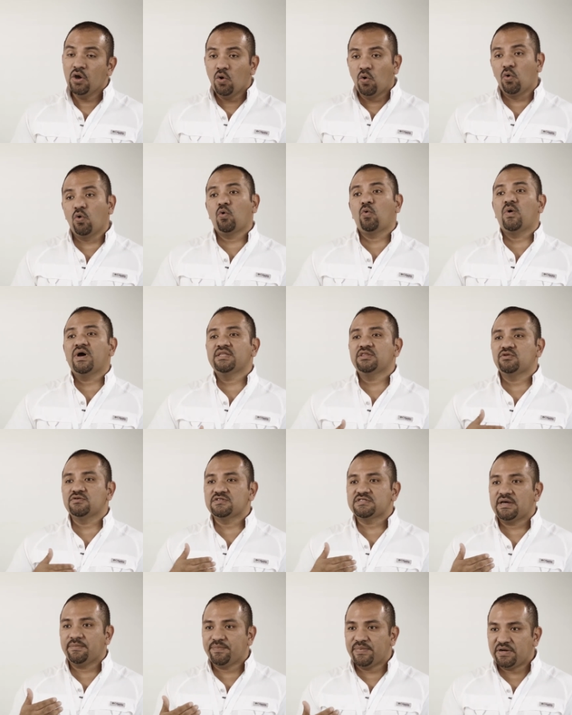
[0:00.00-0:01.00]
o cuánto
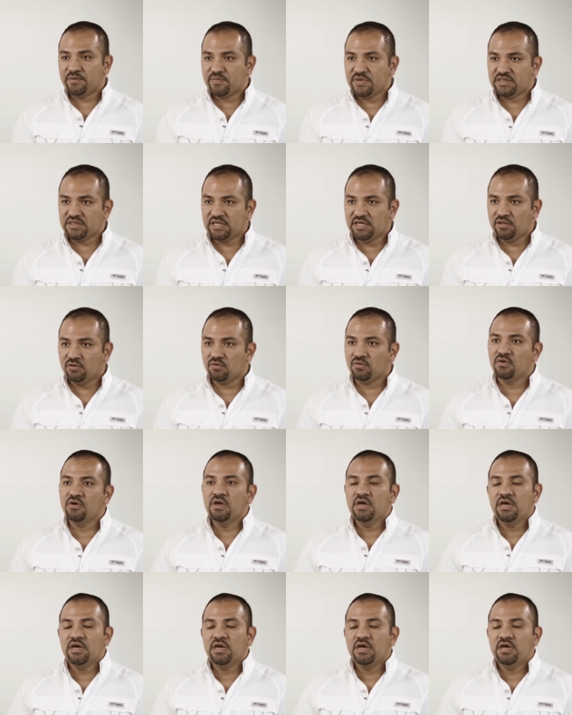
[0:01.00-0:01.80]
está permitido.